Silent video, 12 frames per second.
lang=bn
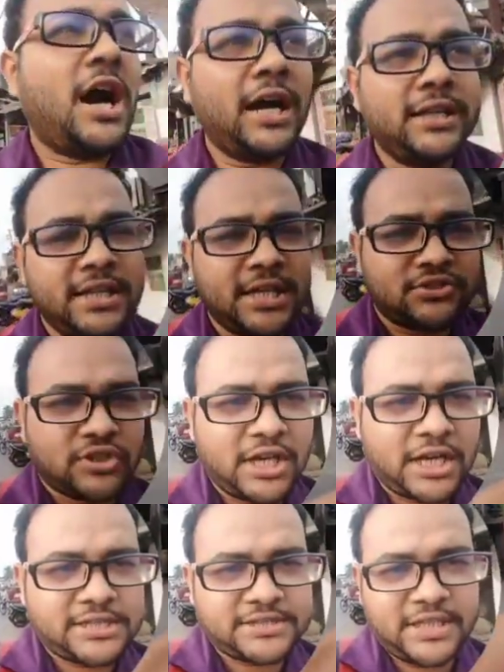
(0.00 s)
আর দিকে চলে
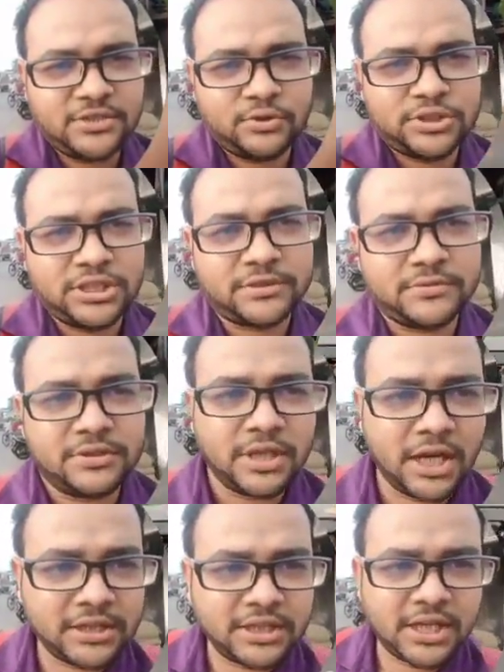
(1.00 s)
গেছে সেই নদীর
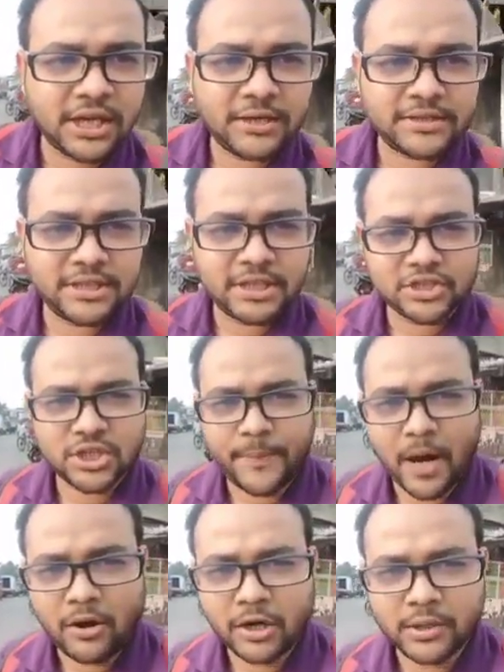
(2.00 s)
দিকে যেদিকে হচ্ছে
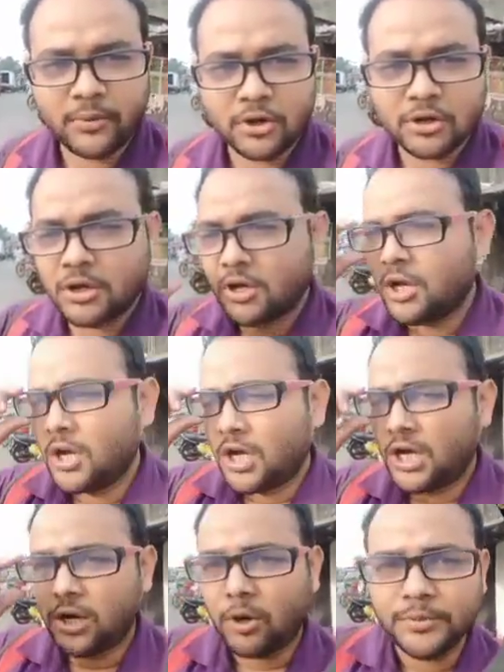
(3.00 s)
পাওয়ার এবং
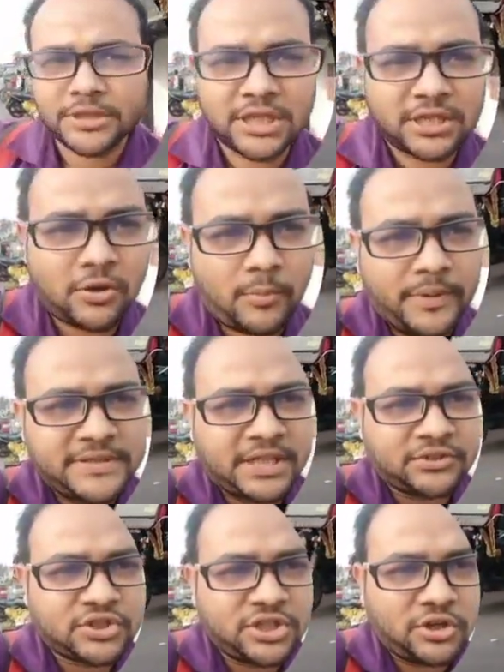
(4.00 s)
অমিতের
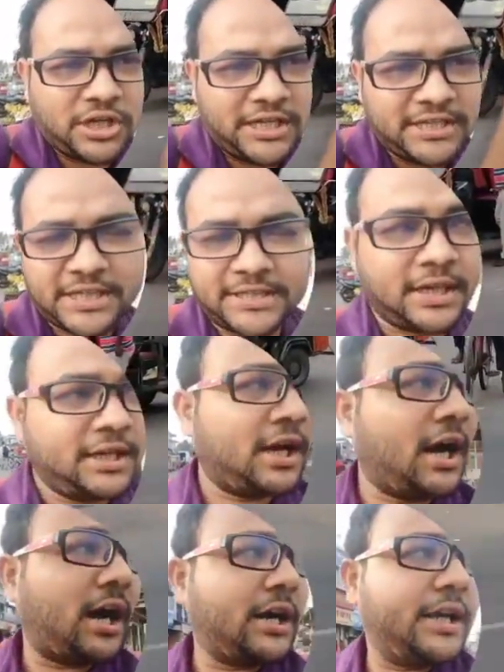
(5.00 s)
কম্পিটিশান ছিল এই দিকটায়
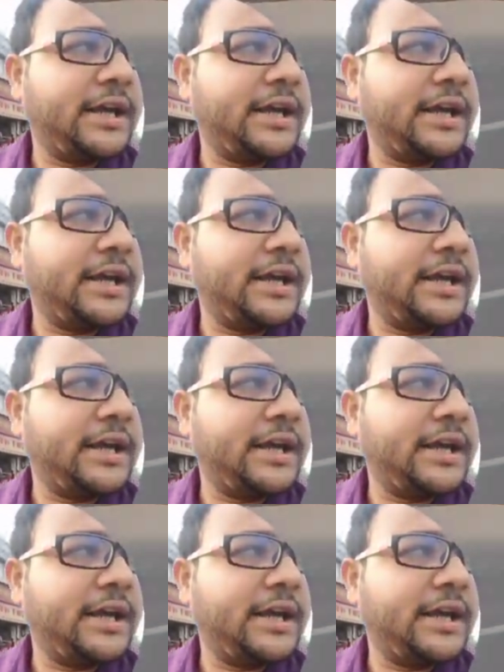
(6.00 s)
আর